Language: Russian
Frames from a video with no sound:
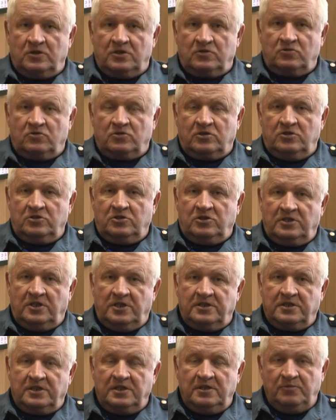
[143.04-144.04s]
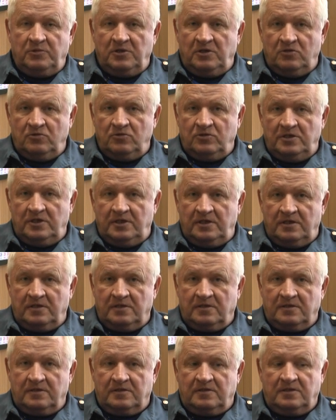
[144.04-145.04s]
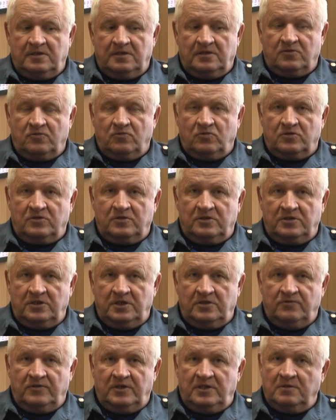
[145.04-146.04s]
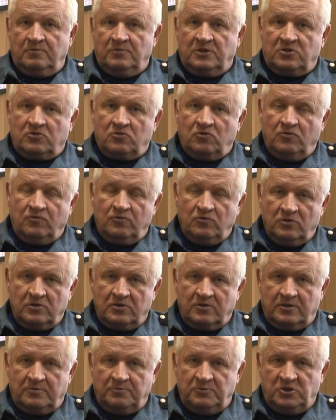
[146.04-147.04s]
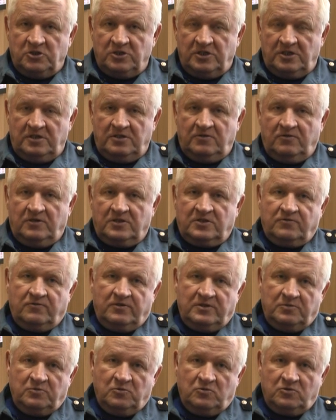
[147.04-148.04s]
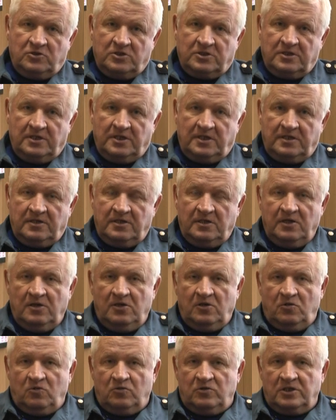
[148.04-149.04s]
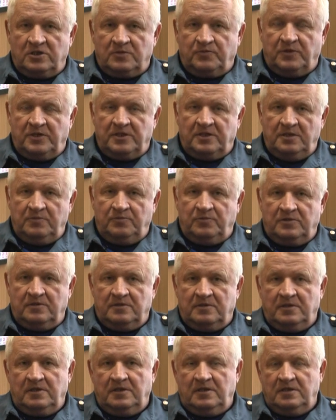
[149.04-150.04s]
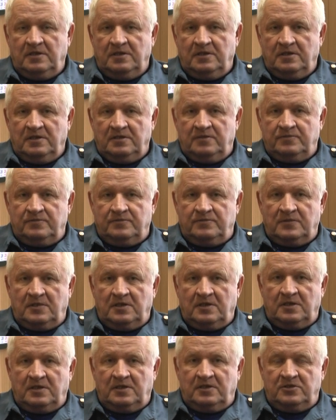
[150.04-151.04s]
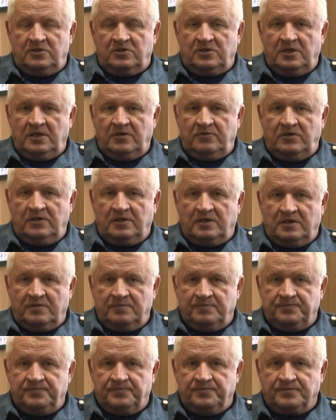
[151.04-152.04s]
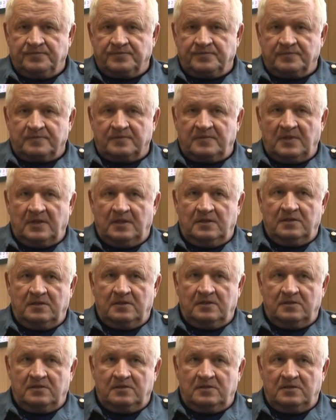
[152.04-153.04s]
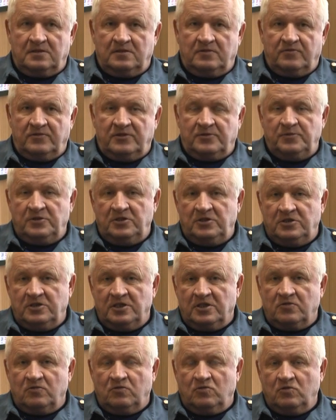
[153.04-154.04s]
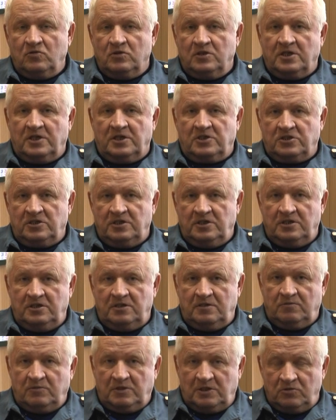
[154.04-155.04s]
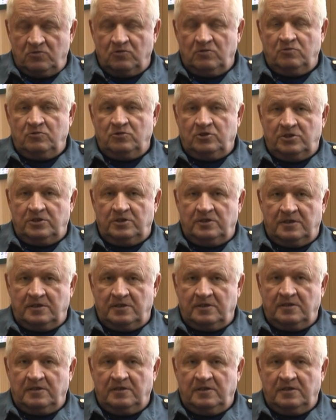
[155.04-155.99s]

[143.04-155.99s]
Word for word: нас уже началась гибель людей это вот День военно-морского флота отмечали 28 числа, у нас погиб а, человек 80-го э, года рождения, молодой мужчина.